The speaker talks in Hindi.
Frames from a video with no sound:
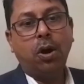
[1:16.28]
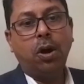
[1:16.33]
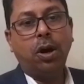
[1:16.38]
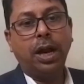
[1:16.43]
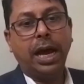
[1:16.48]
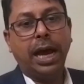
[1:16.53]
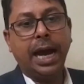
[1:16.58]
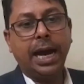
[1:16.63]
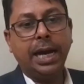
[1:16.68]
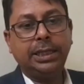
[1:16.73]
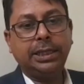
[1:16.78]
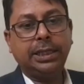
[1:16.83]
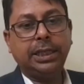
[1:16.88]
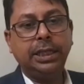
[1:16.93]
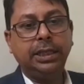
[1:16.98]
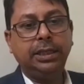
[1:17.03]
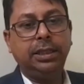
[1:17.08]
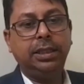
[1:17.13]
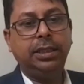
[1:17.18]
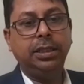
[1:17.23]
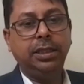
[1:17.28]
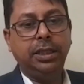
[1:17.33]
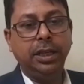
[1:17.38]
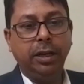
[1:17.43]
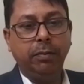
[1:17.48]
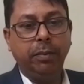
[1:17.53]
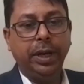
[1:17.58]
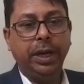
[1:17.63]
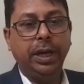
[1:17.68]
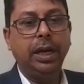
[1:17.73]
और आज के
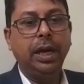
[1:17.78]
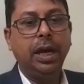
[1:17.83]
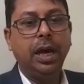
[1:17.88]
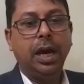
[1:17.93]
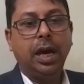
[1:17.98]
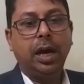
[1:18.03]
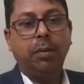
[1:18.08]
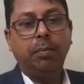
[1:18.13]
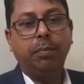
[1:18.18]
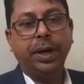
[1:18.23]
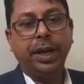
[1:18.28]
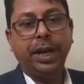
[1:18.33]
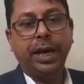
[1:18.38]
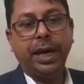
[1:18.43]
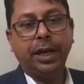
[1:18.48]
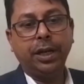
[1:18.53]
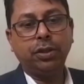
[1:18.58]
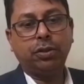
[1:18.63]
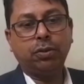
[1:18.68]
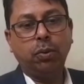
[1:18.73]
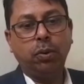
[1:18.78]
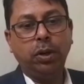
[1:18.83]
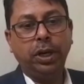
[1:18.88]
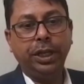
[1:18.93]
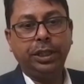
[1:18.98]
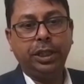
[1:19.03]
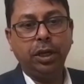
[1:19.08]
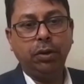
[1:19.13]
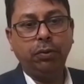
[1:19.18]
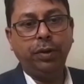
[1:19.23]
दिन में हम बनारस को
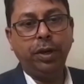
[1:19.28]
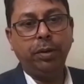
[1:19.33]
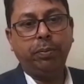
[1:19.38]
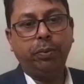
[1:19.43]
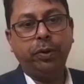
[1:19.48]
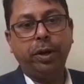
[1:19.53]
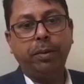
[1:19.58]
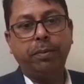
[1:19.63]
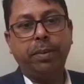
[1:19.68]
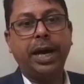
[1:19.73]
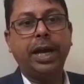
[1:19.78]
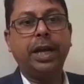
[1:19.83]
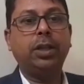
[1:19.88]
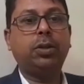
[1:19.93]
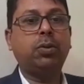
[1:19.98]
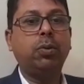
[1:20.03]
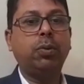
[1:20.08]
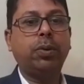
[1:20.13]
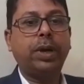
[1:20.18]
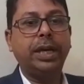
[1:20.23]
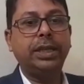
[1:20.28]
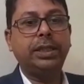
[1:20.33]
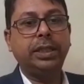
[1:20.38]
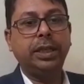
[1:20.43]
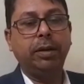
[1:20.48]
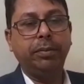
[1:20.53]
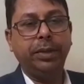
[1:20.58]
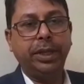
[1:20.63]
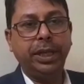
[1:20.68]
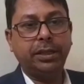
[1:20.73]
लेते हुए पूरे भारत को
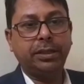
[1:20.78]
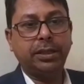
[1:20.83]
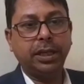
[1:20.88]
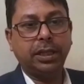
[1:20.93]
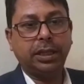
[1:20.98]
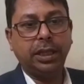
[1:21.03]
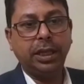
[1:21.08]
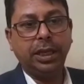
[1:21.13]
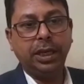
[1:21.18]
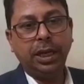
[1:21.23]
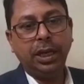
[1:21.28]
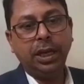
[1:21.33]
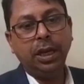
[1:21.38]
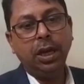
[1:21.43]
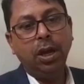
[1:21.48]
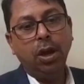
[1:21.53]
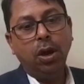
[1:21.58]
कैसे हम देख सकते हैं